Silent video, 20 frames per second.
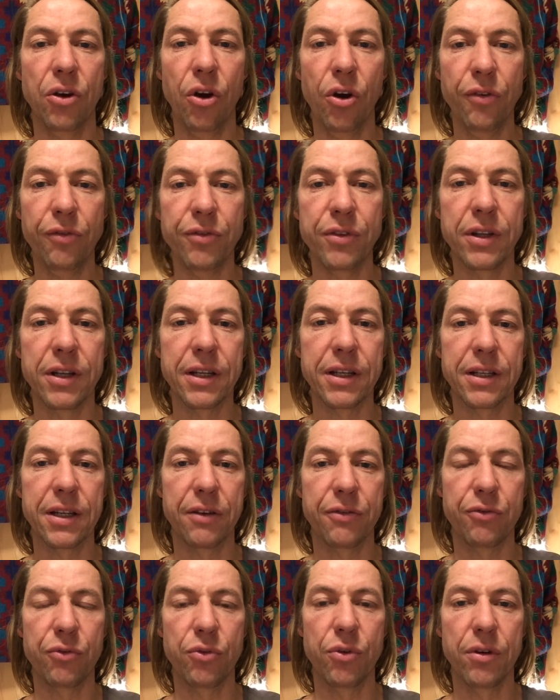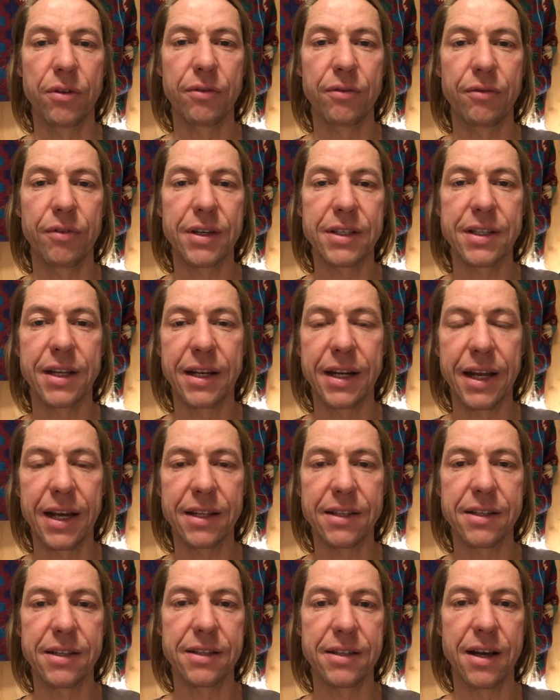öffne dich dafür, was dein
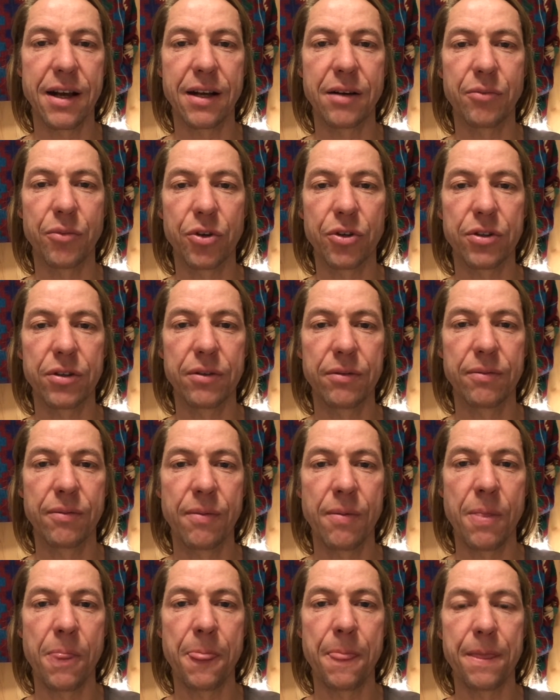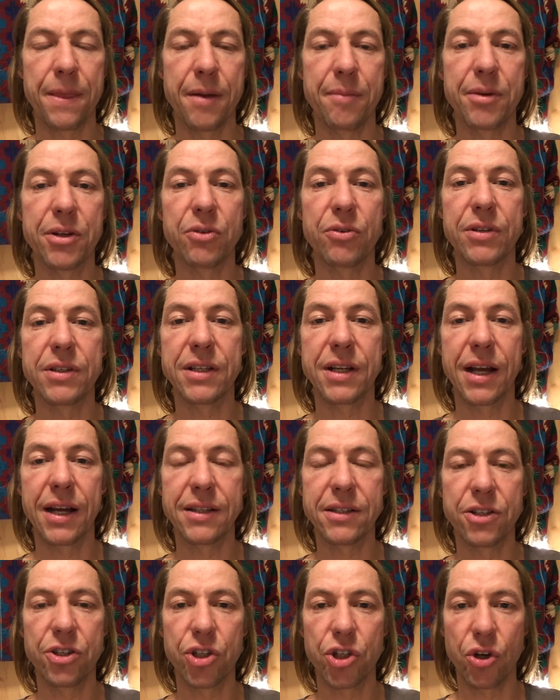Herz dir sagen möchte, damit du diesen
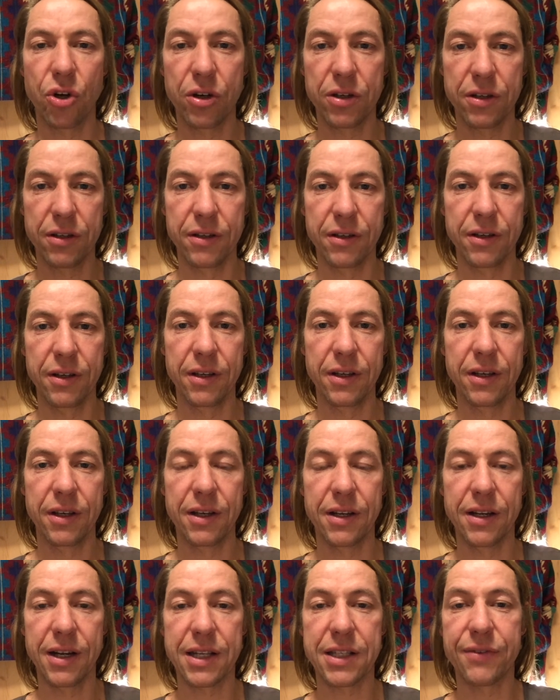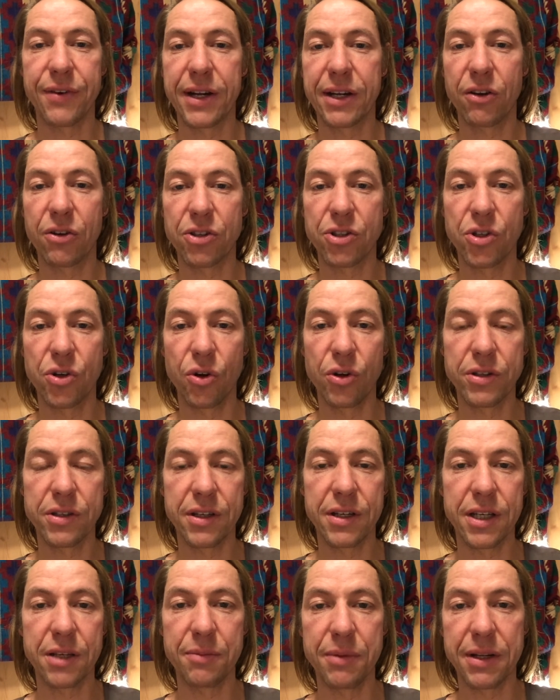ganzen Schrott nach
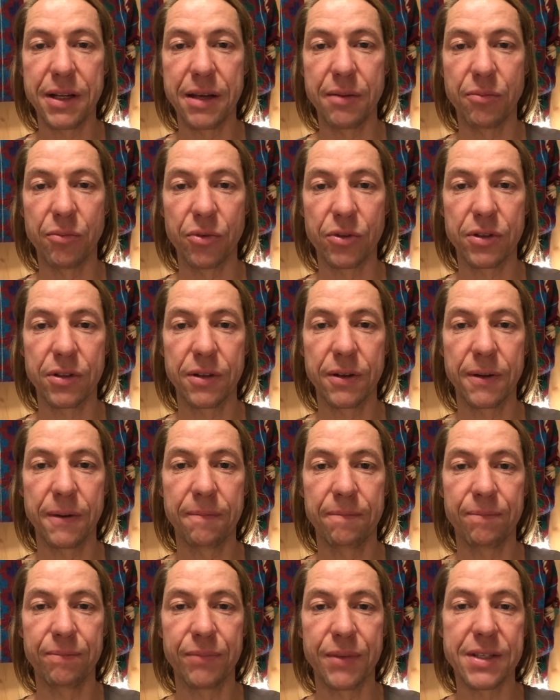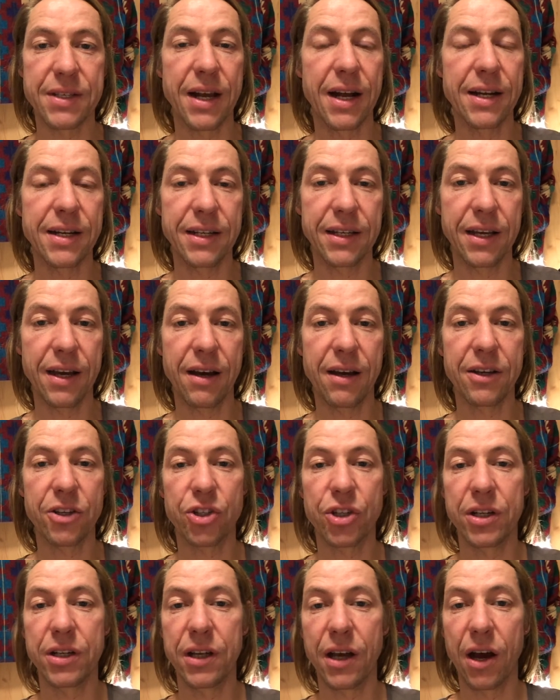2019 nicht mitnehmen musst. Das alte Jahr
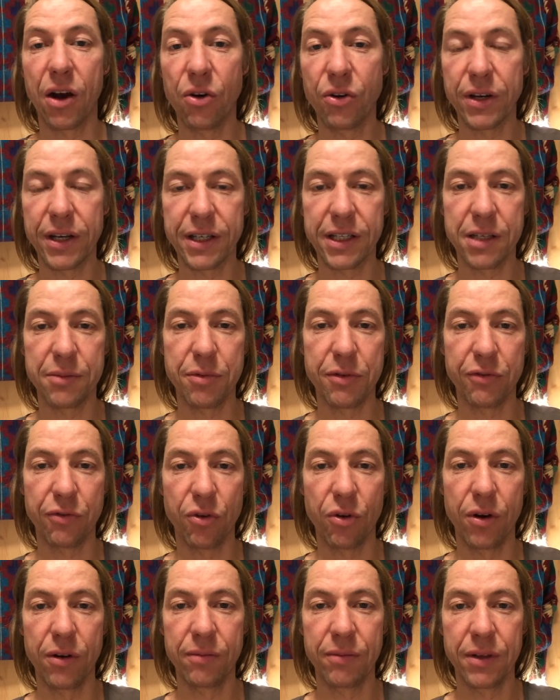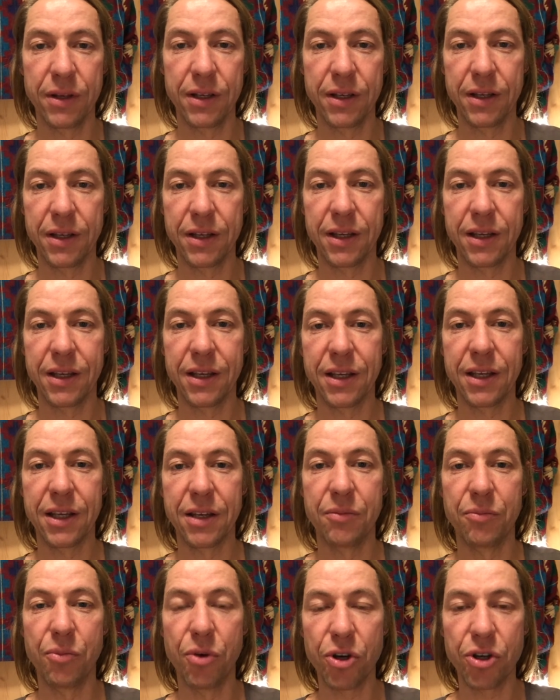stehen die Rauhnächte bevor,
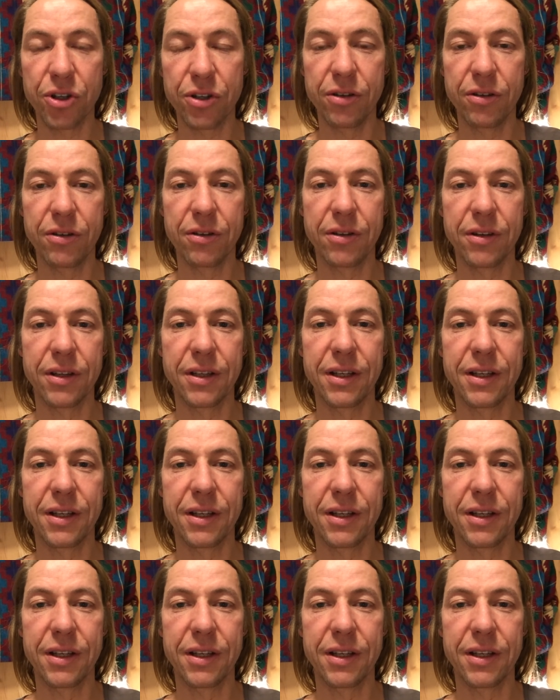möchte